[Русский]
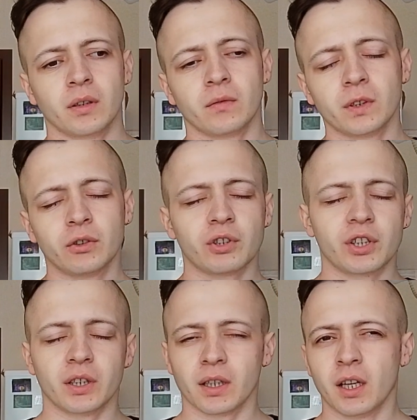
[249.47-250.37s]

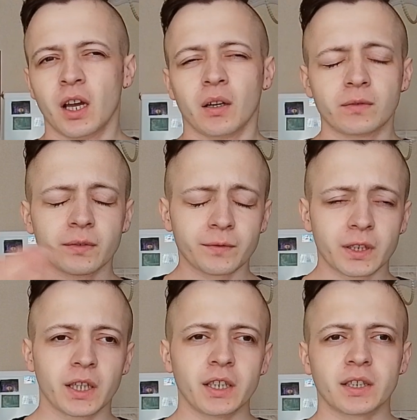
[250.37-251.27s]
вынуждены в
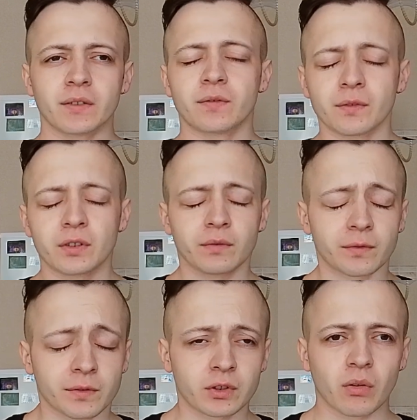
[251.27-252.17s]

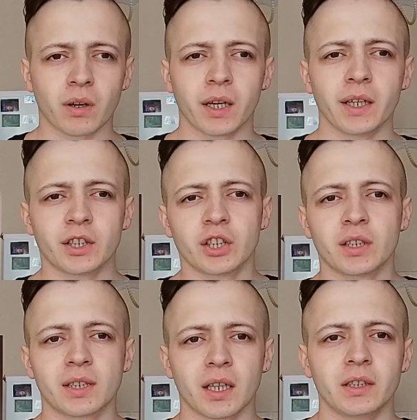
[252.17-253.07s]
30-40 лет
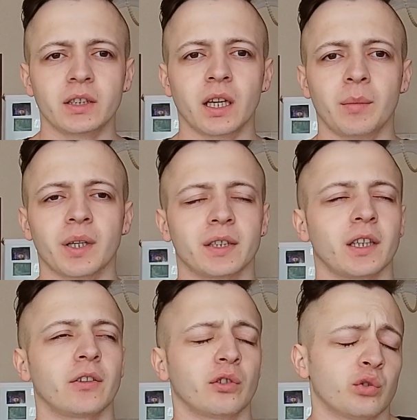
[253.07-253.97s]
жить с родителями,
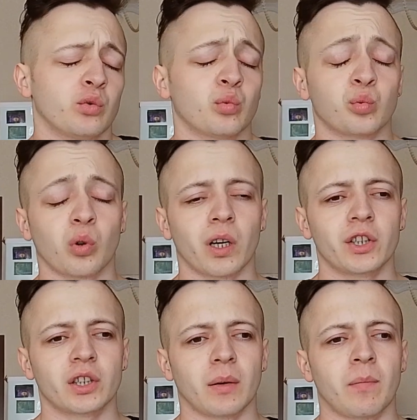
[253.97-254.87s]
хотя ну,
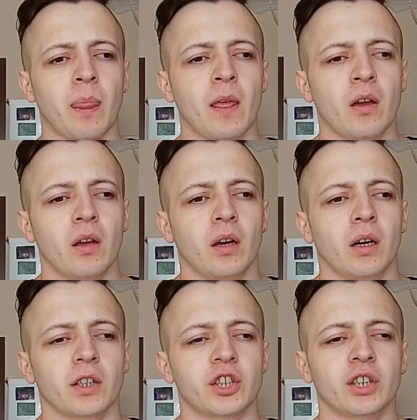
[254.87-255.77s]
раньше там
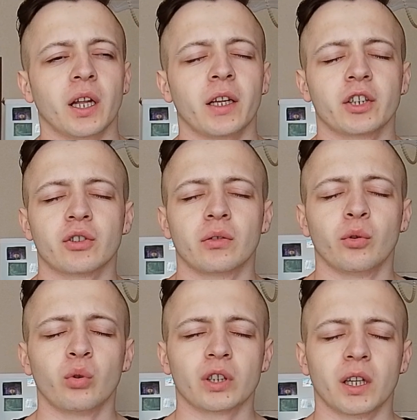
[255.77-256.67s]
а, считалось, что
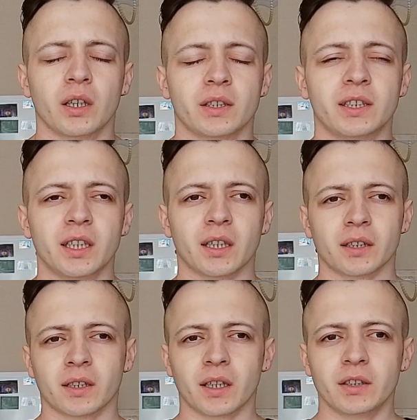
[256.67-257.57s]
нужно
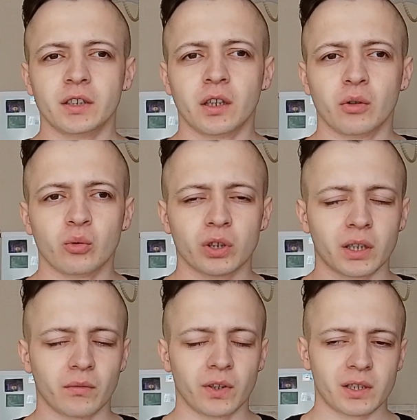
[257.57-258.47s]
съехать от родителей уже
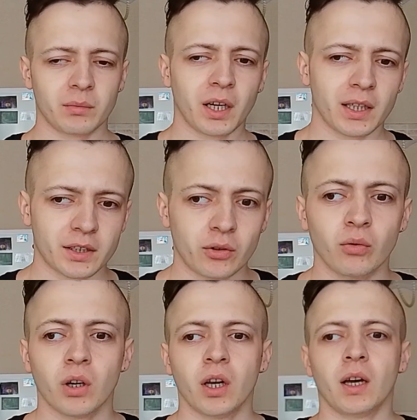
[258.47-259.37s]
там 18.
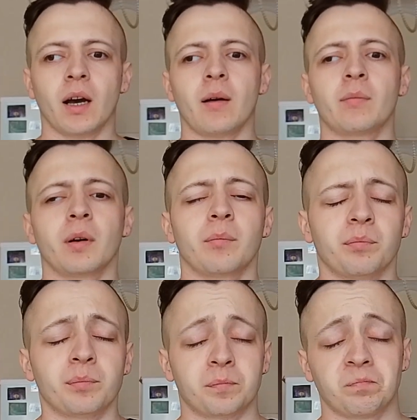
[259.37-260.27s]
Ну,
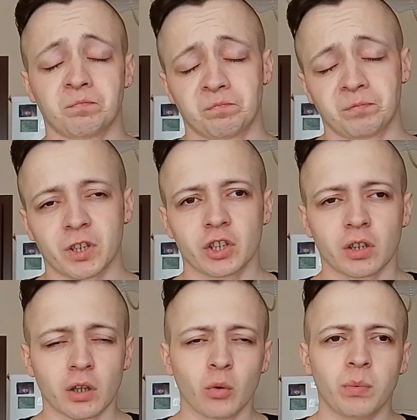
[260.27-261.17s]
опять же,
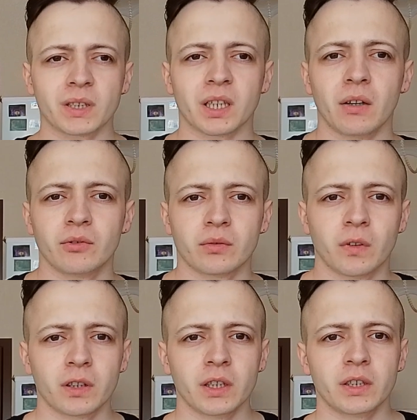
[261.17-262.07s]
глупо сравнивать
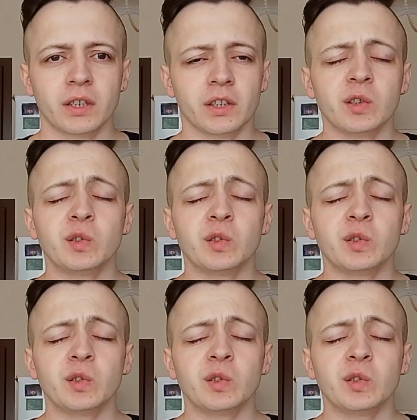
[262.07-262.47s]
вот эти